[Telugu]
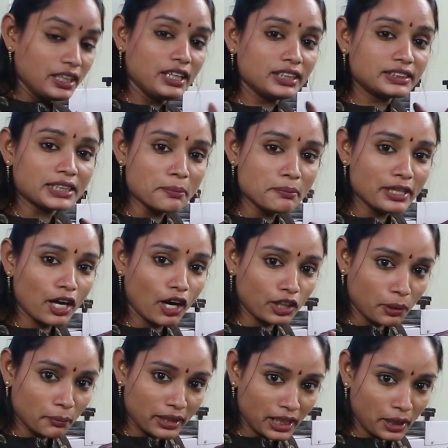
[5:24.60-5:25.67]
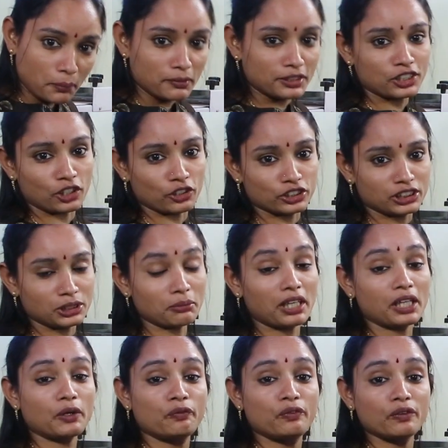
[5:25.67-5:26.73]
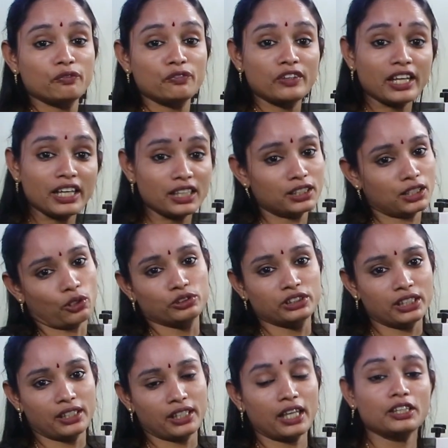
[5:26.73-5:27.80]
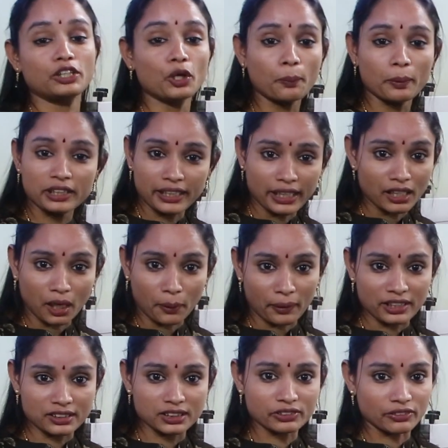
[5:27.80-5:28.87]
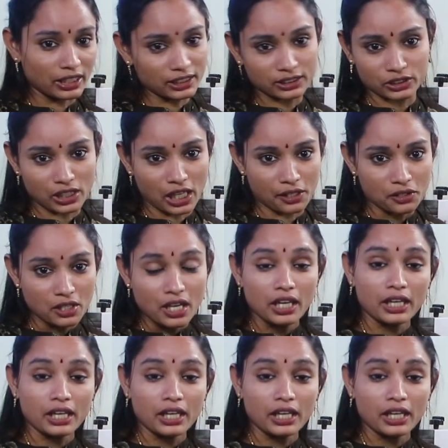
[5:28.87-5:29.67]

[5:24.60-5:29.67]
ఈ సెమీ ఆటోమేటిక్ మిషన్ వచ్చి మనకి ఫిఫ్టీన్ థౌజండ్కే తిరుపతి ఎంటర్ప్రైజెస్ వాళ్ళు ఇస్తున్నారు